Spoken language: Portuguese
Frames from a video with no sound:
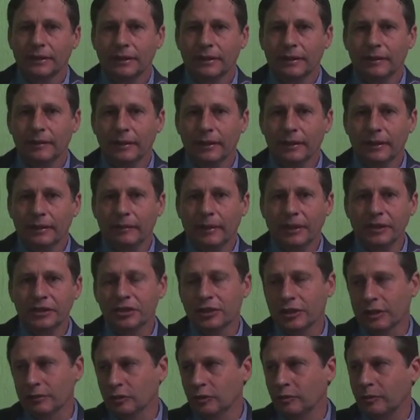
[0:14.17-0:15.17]
e
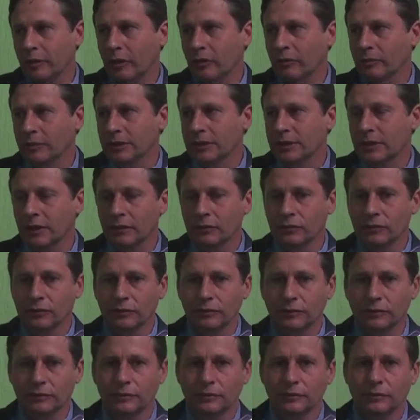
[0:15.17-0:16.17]
baixamos para a comissão
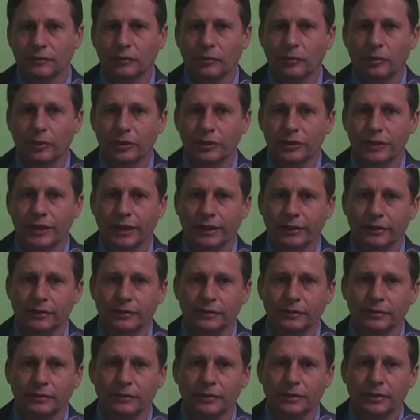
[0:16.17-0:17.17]
um, um
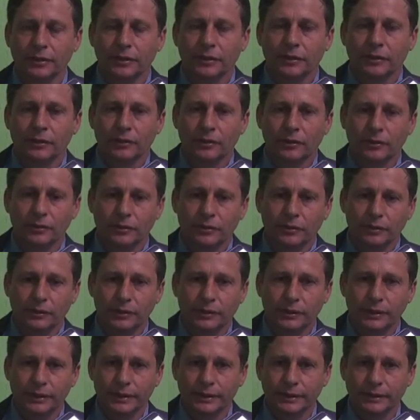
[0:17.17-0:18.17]
projeto
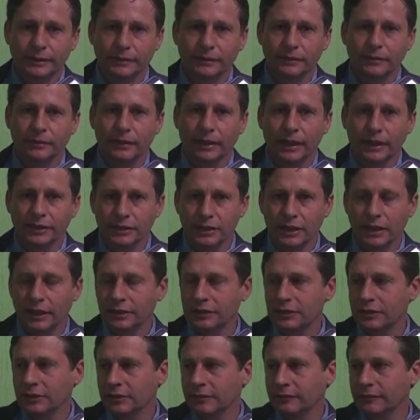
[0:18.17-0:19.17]
do
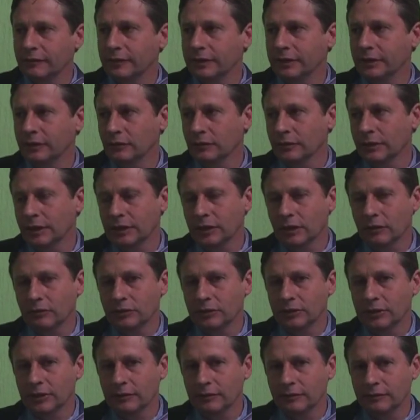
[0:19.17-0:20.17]
legislativo e um do
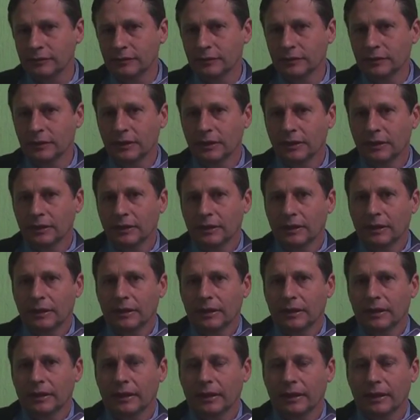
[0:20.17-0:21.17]
executivo
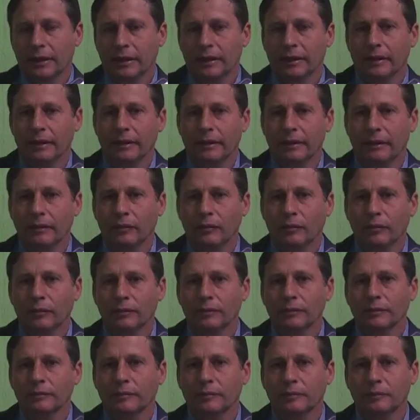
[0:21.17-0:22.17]
é,
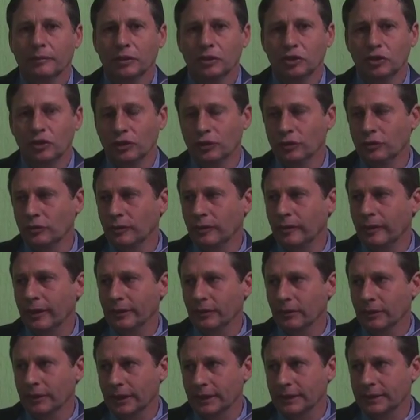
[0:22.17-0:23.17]
pedindo
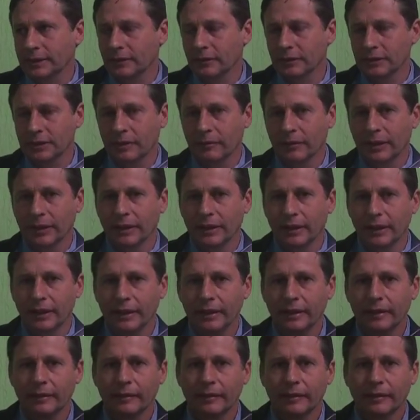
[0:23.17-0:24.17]
uma dotação
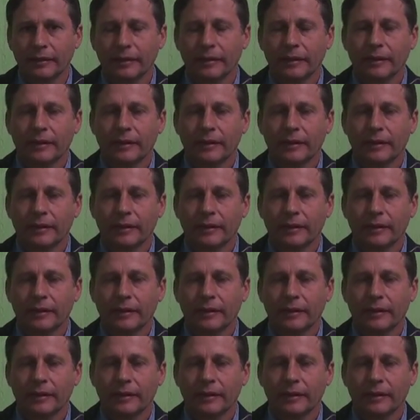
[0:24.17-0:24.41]
orçamentária